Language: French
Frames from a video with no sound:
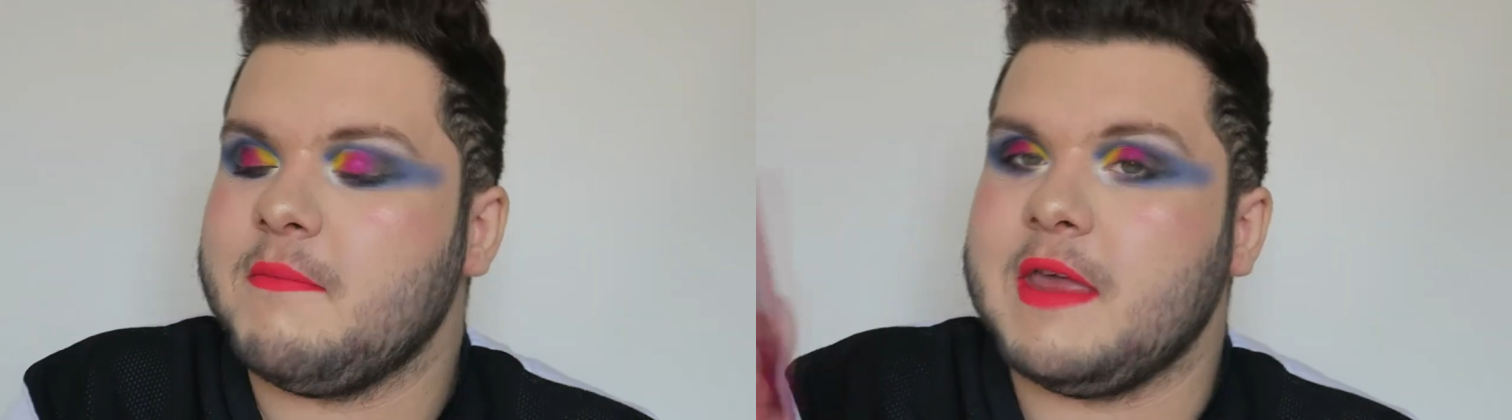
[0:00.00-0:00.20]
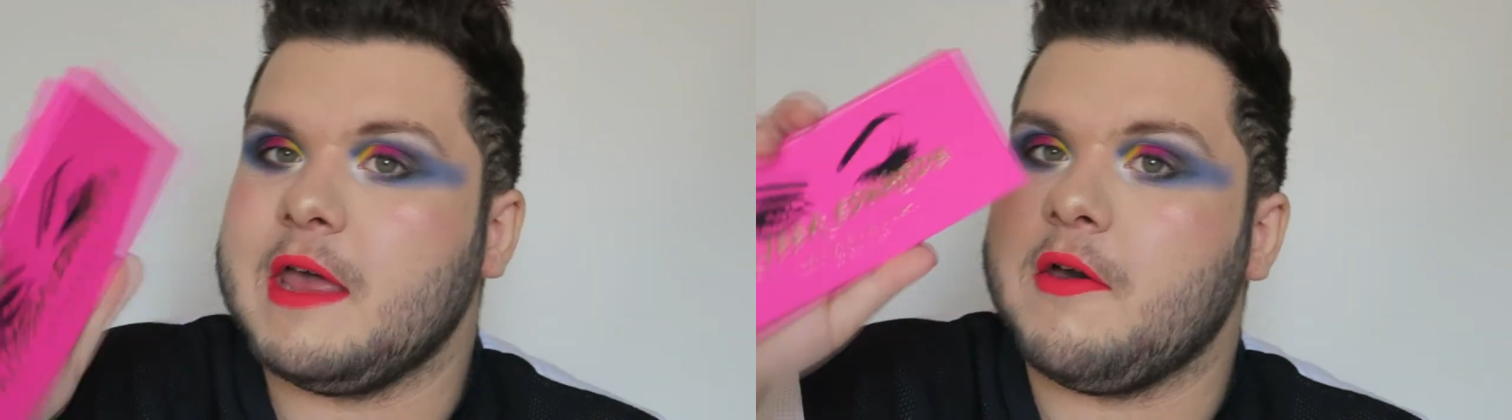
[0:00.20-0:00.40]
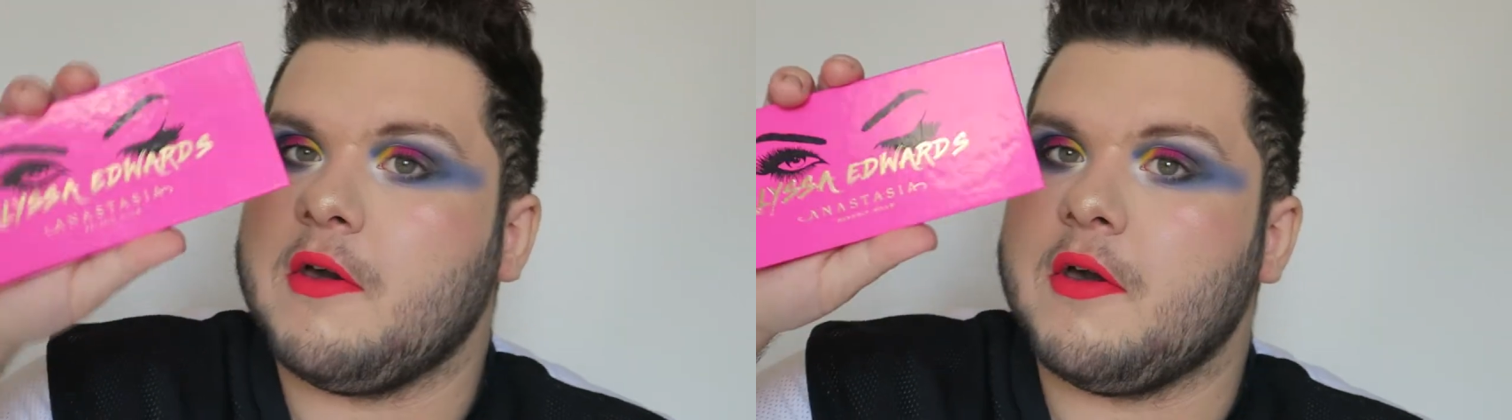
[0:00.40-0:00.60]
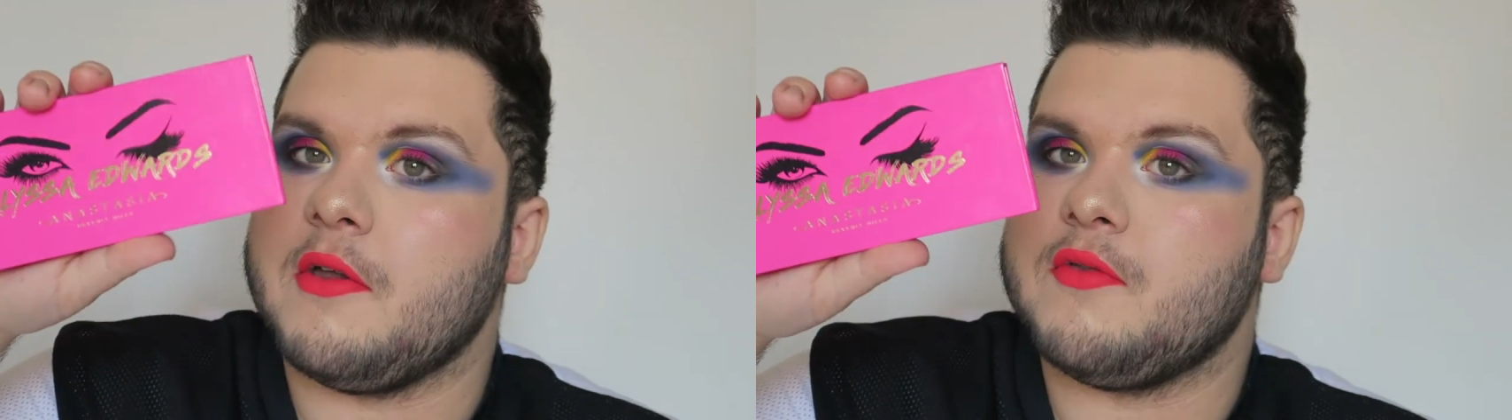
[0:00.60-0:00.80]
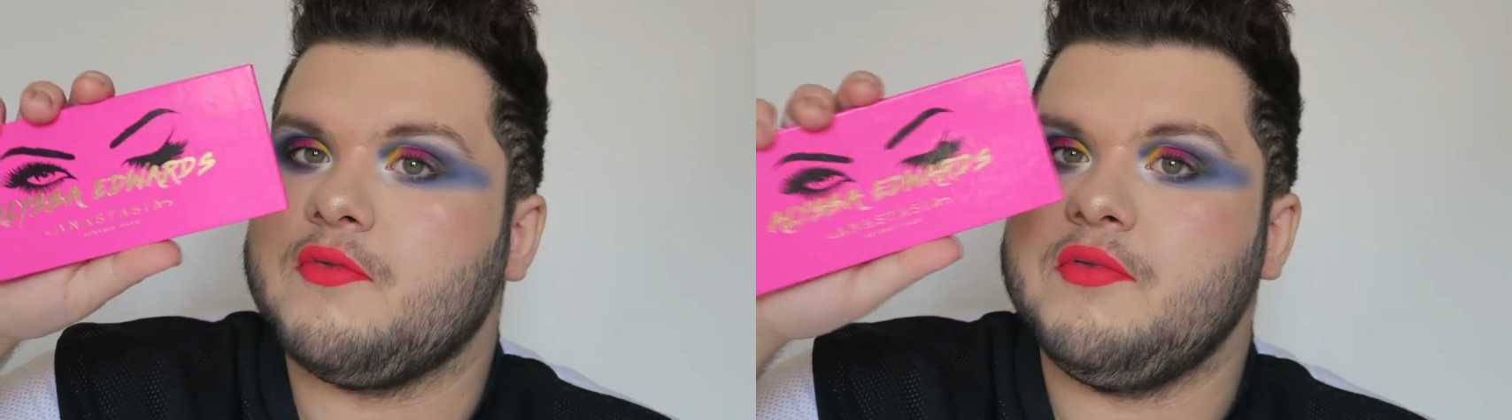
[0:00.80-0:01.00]
Mais
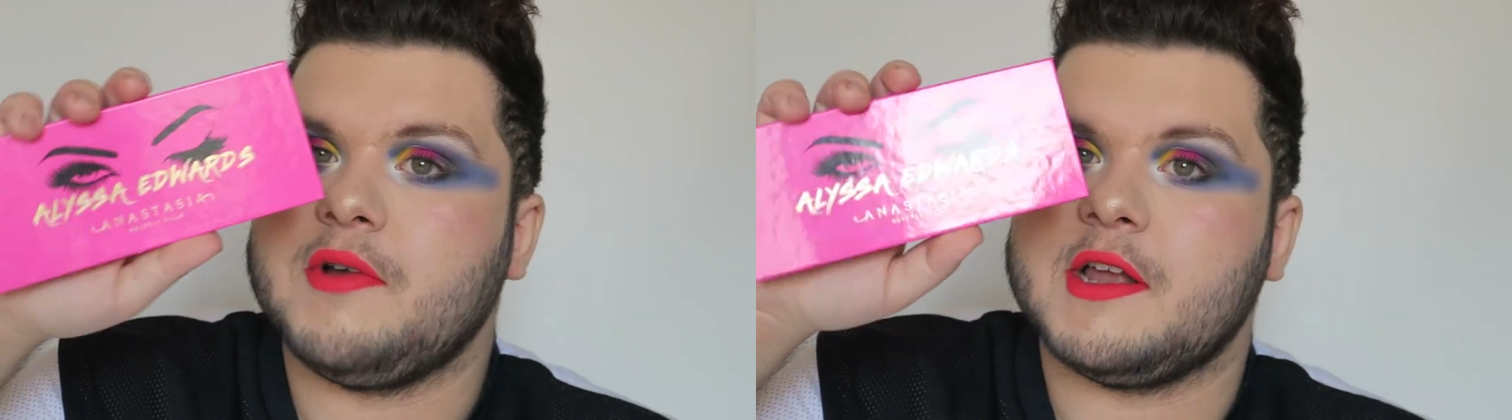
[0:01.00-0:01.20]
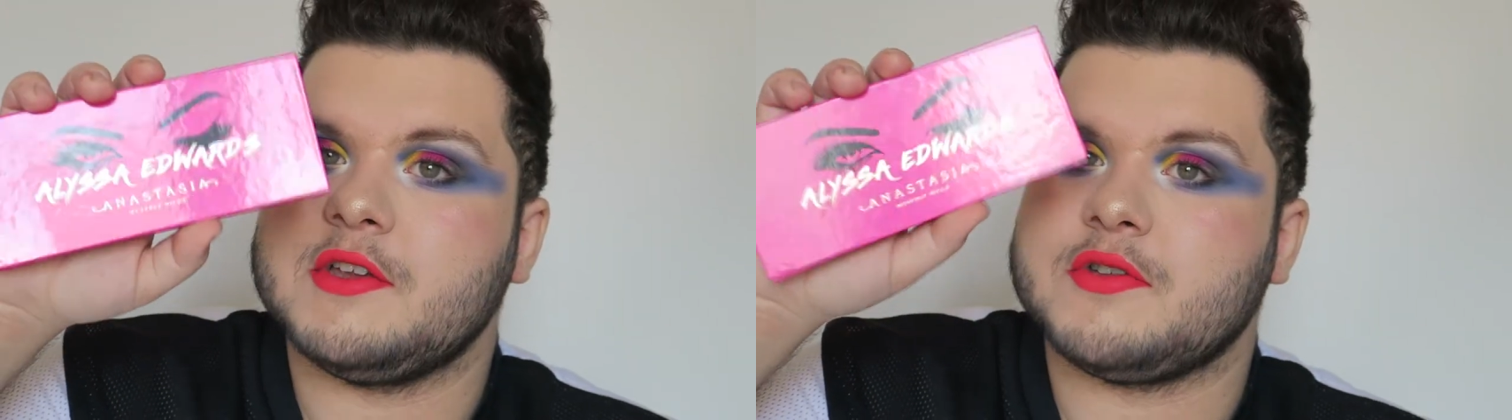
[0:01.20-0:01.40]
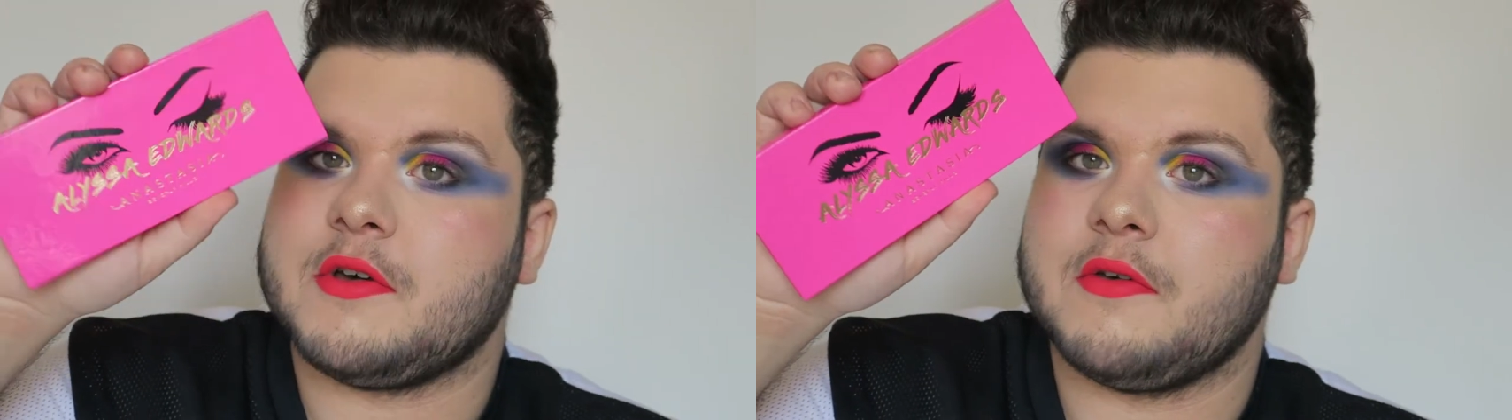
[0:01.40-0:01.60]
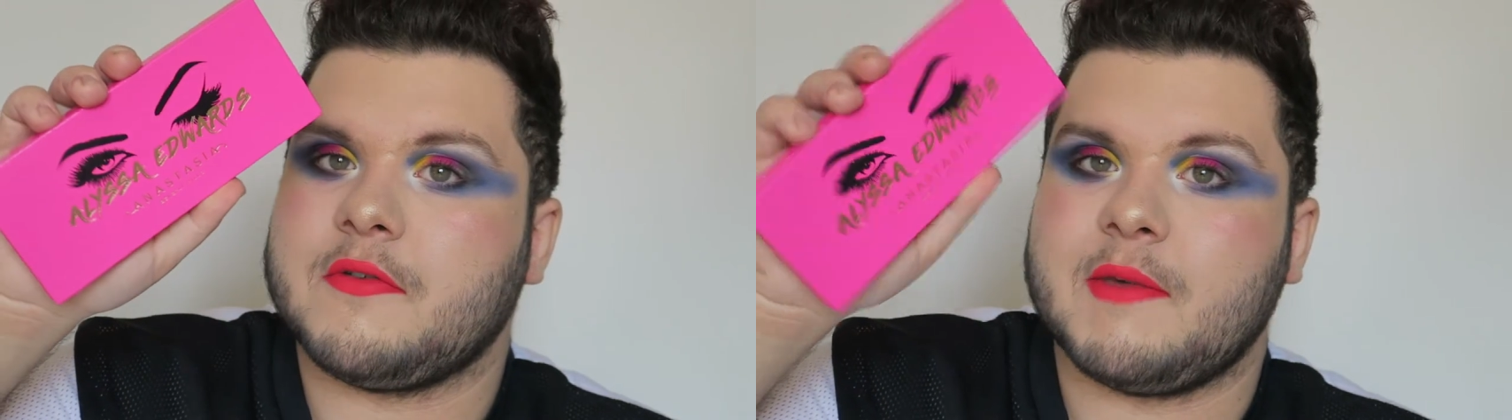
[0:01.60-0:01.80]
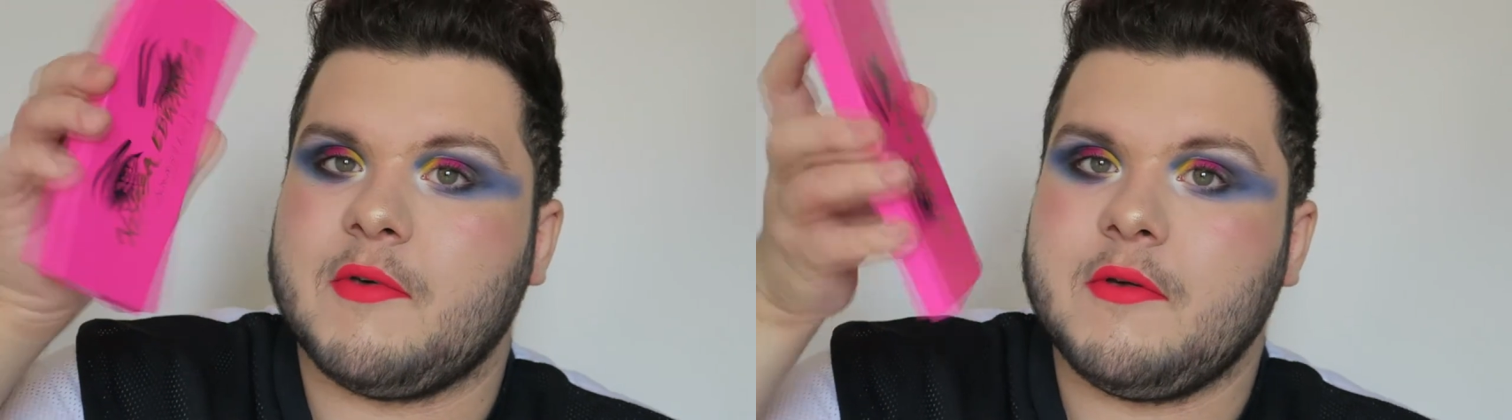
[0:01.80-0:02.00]
euh, du coup, voilà, genre euh,
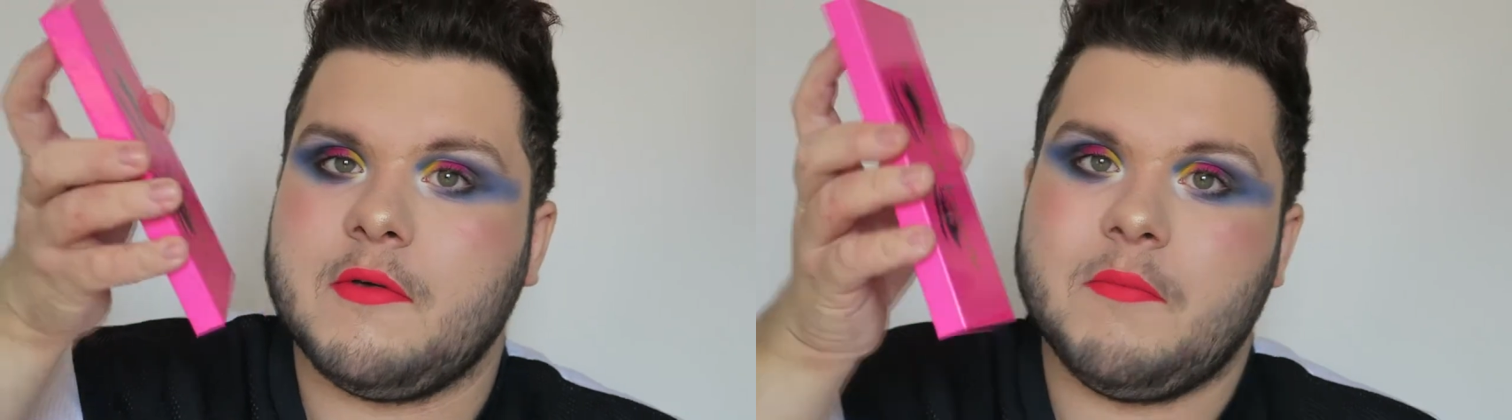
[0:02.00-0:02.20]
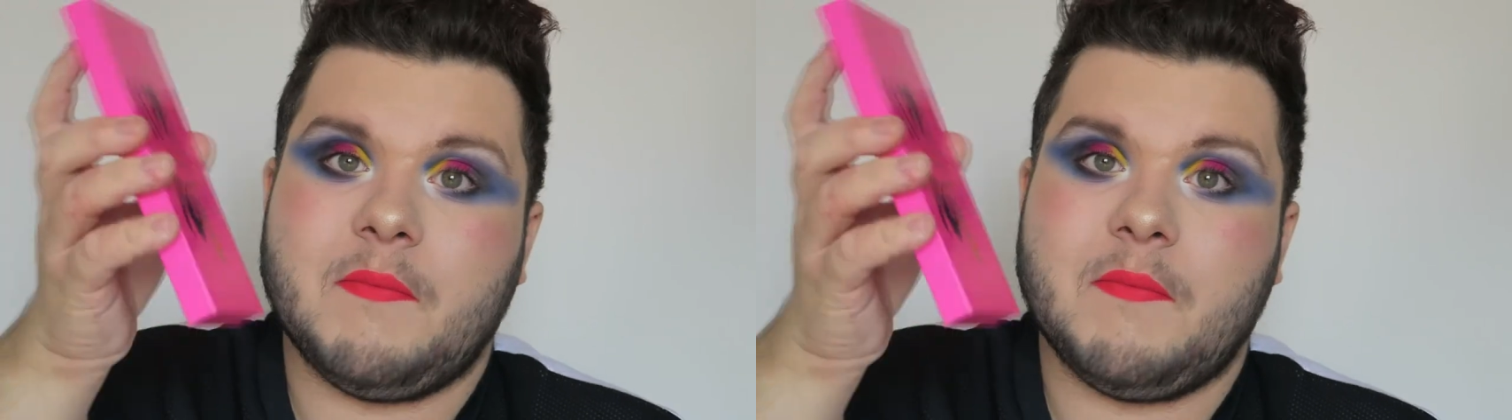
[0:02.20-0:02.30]
vraiment, euh,